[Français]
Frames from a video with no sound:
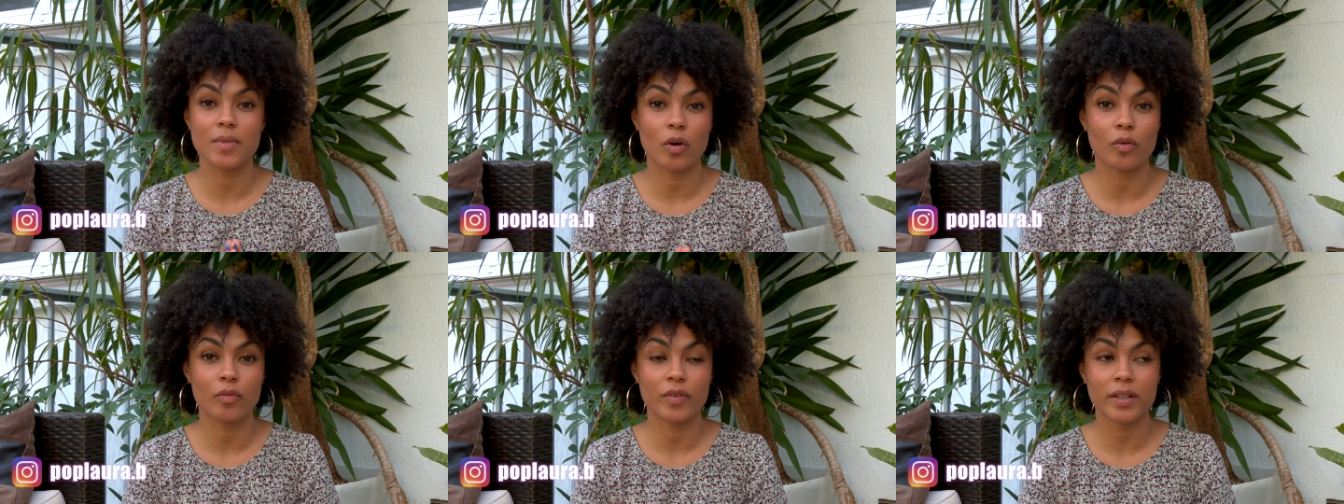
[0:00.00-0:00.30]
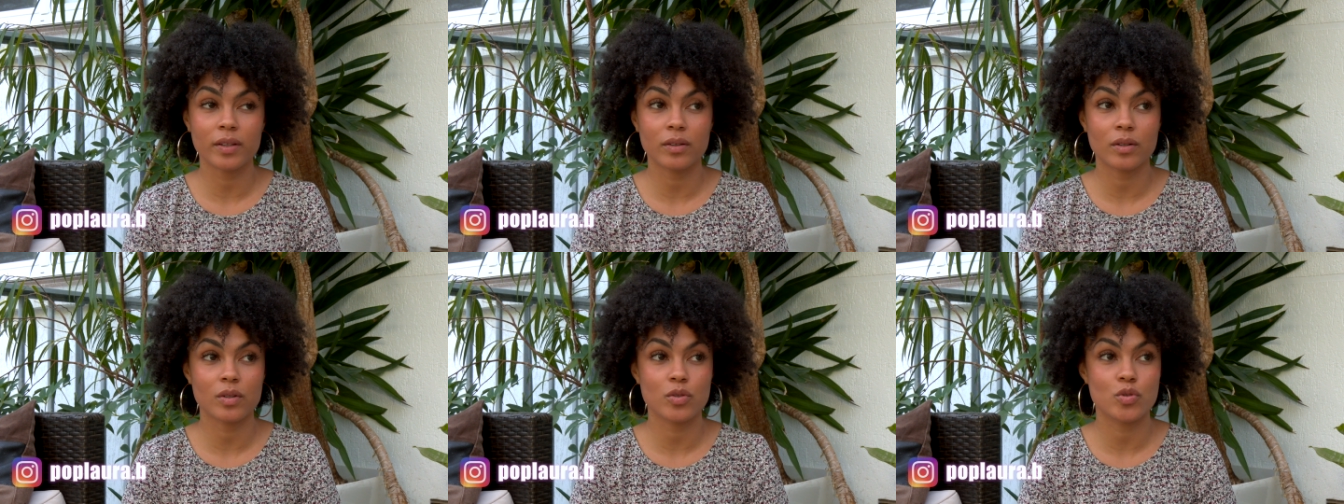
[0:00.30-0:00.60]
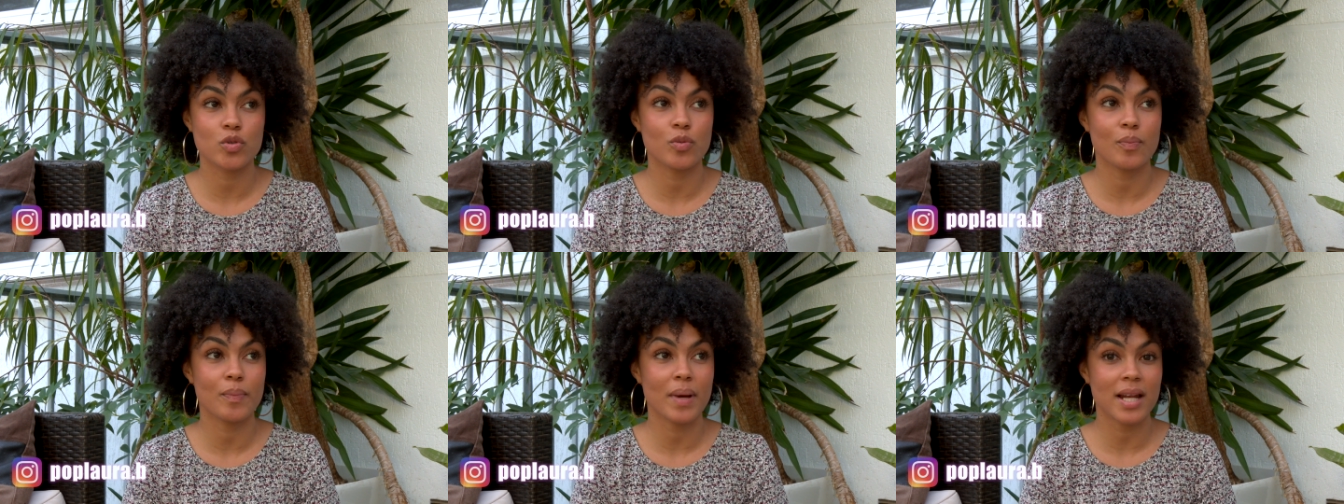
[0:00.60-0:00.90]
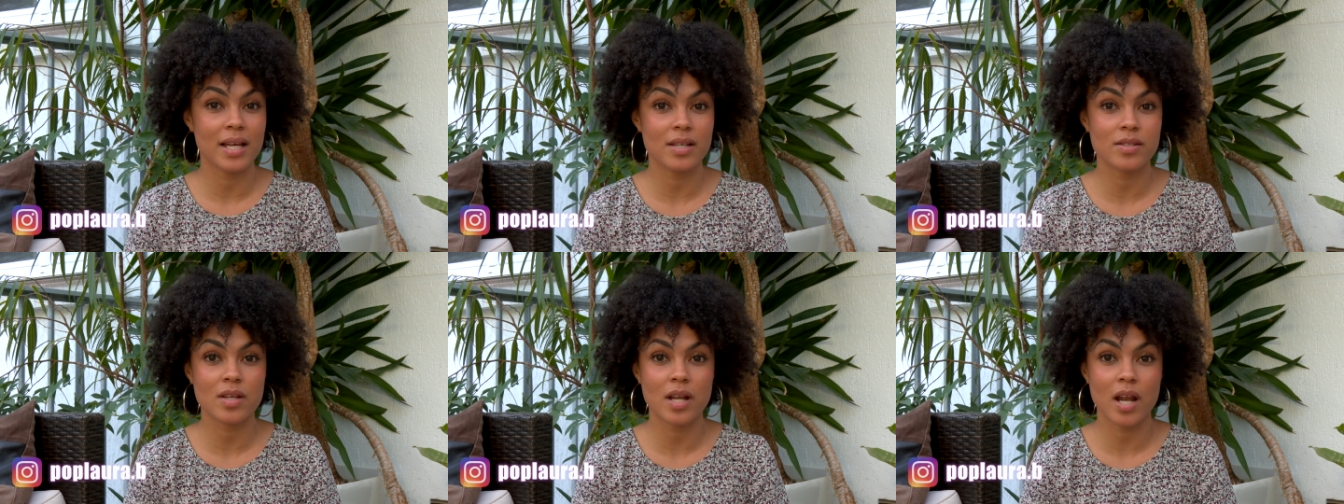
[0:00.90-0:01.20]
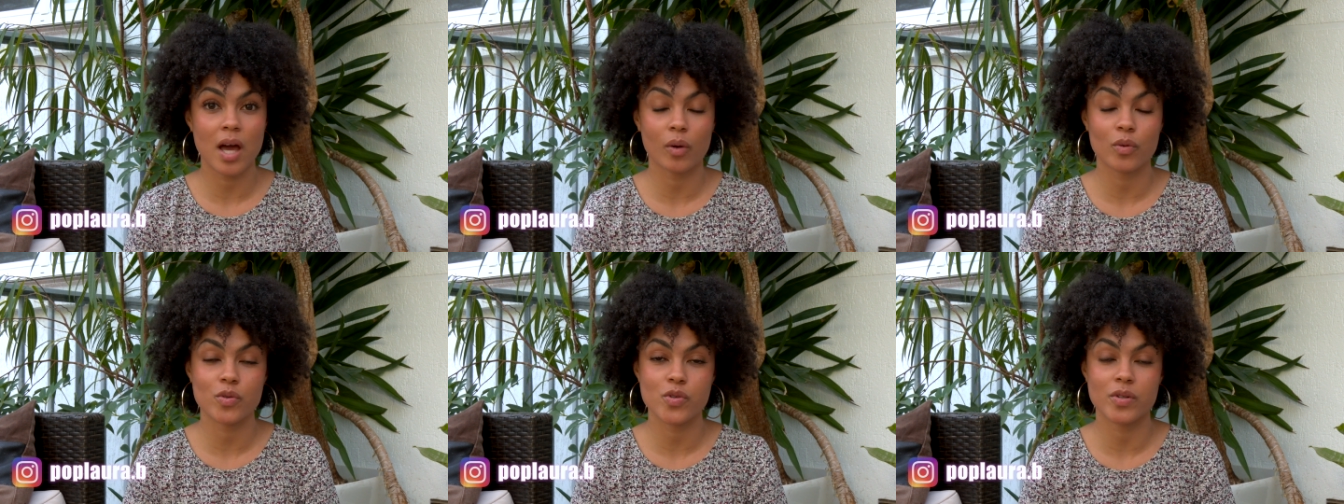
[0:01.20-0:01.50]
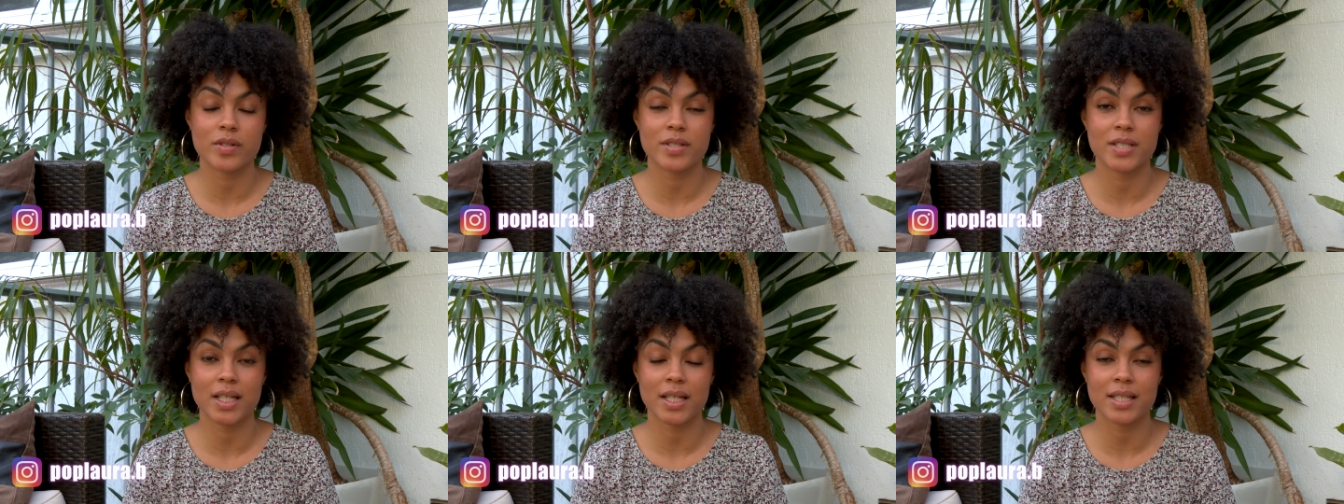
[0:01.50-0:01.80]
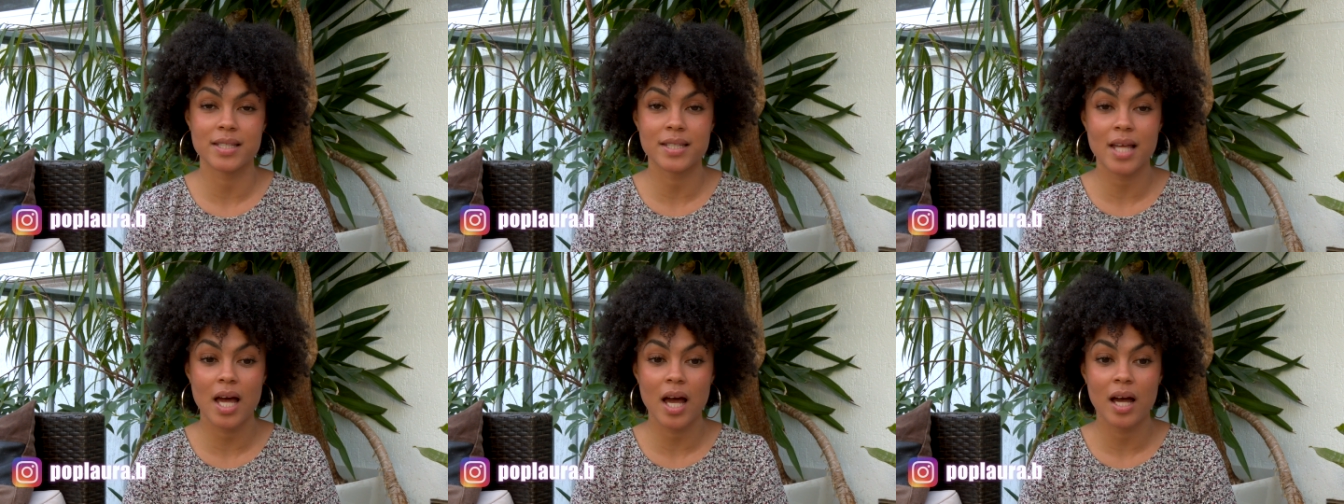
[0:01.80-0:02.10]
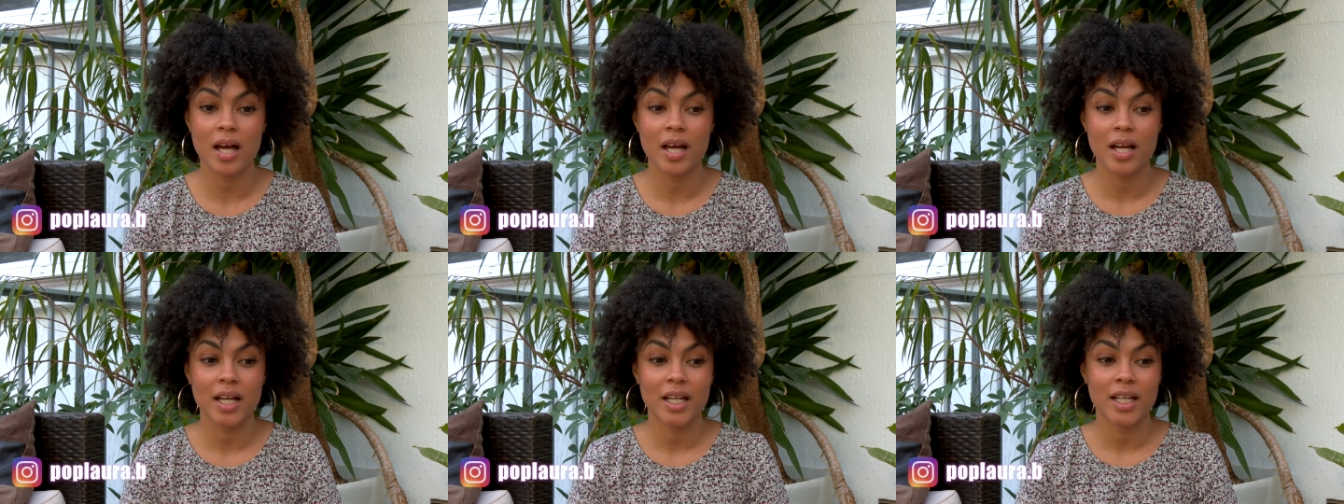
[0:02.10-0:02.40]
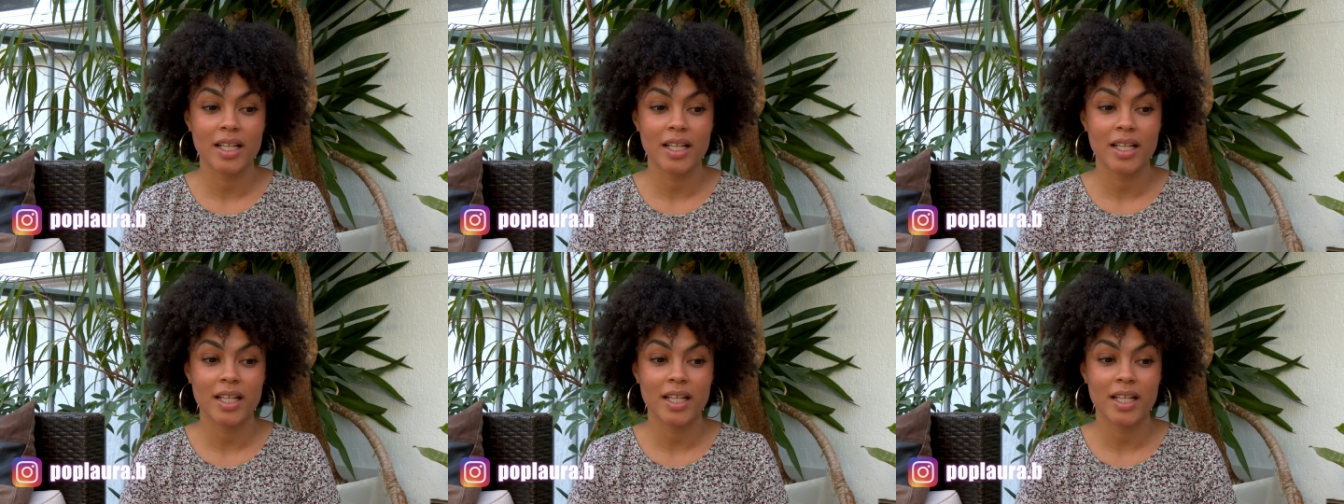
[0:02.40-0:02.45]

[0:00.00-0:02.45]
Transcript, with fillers: mais en fait, euh, je suis pas la seule à ressentir ça.